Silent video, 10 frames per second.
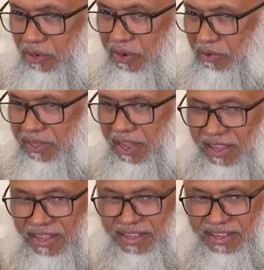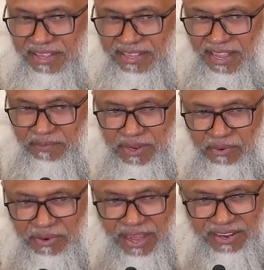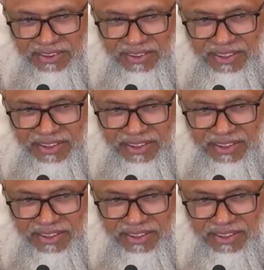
দুঃখের কথা তেমনি ওনার